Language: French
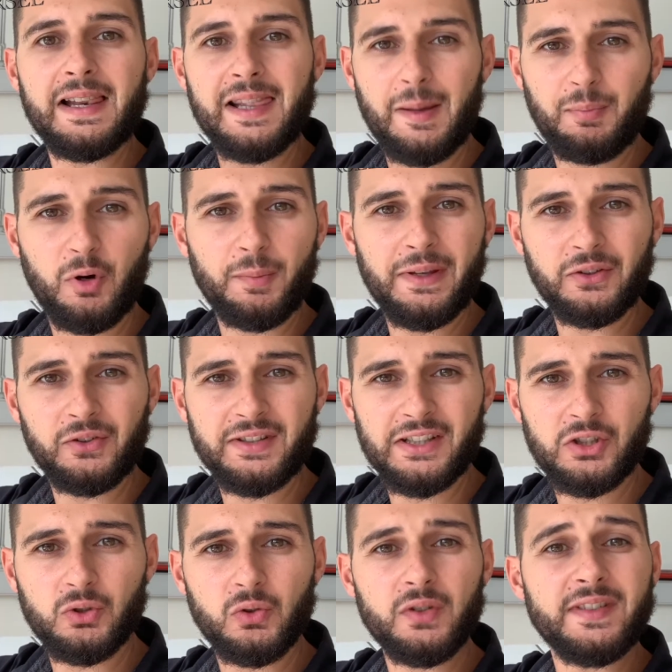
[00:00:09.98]
La première de ces
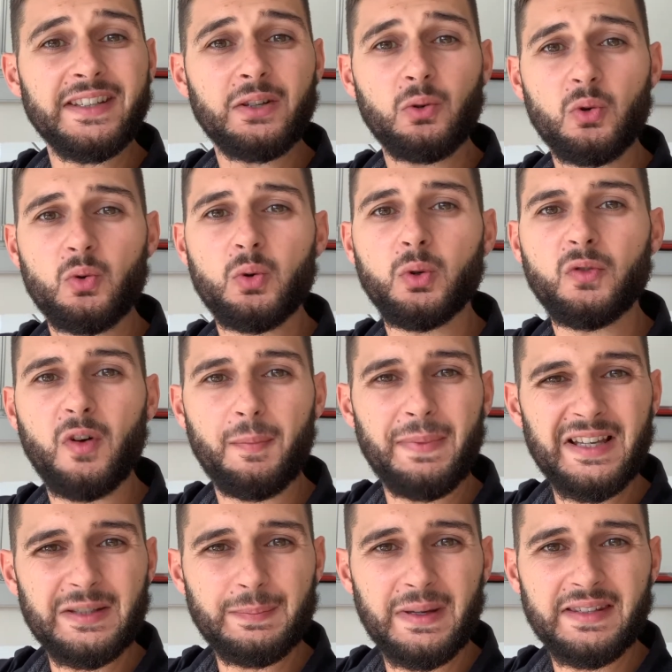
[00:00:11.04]
choses, c'est que le cours ne va
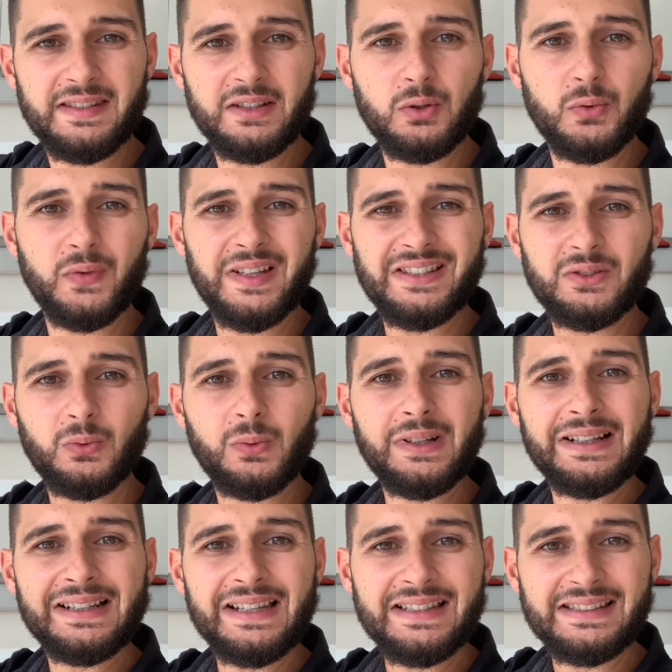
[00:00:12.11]
pas se passer de façon
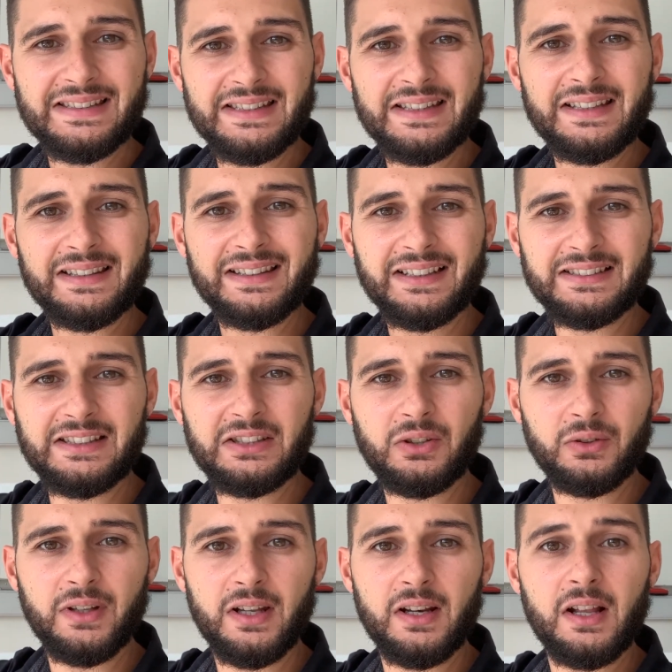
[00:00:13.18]
classique,
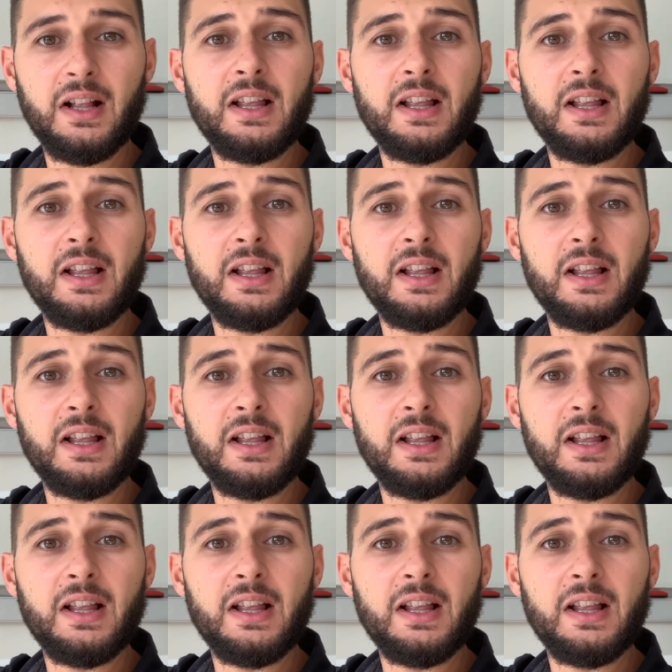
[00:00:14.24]
traditionnelle.